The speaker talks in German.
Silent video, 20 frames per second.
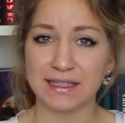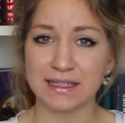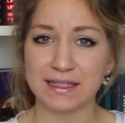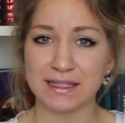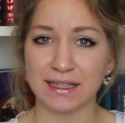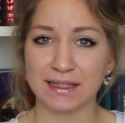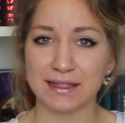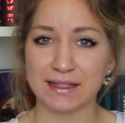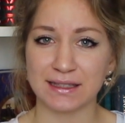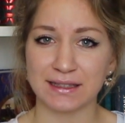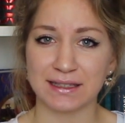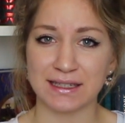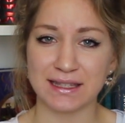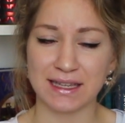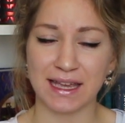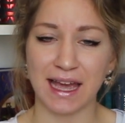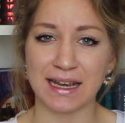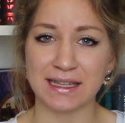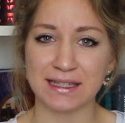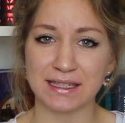Dieses,
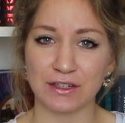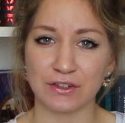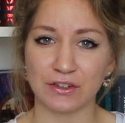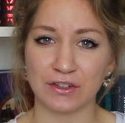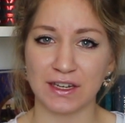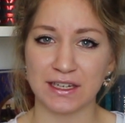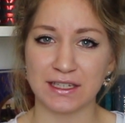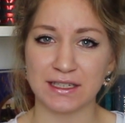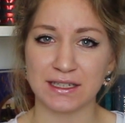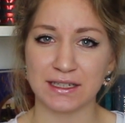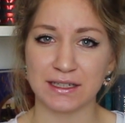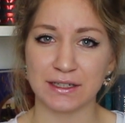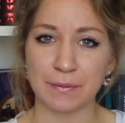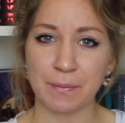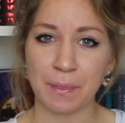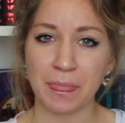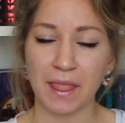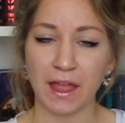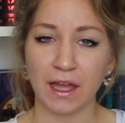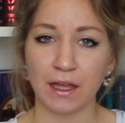diese ganze Geschichte